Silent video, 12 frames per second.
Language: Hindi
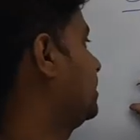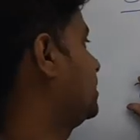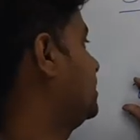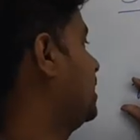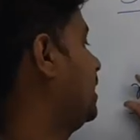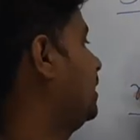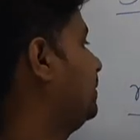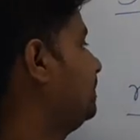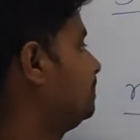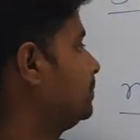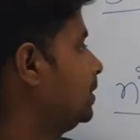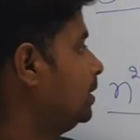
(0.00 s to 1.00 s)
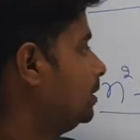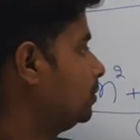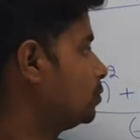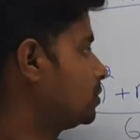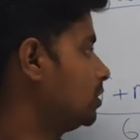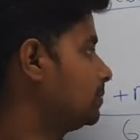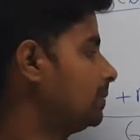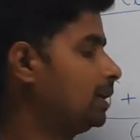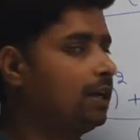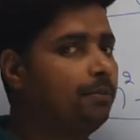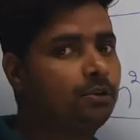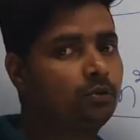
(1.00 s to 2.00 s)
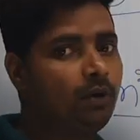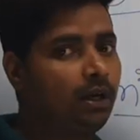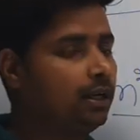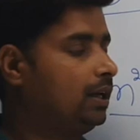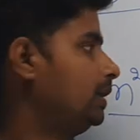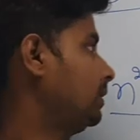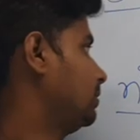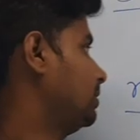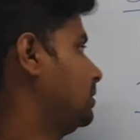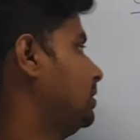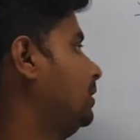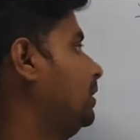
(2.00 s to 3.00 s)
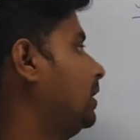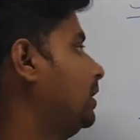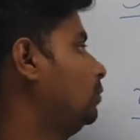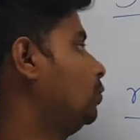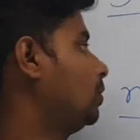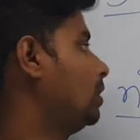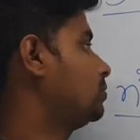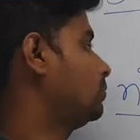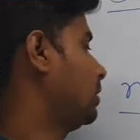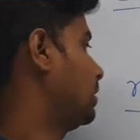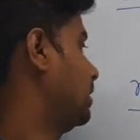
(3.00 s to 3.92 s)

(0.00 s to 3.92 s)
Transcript: पे किया है तो शेषफल का भी स्क्वायर करेंगे कितना आ जाएगा दो का स्क्वायर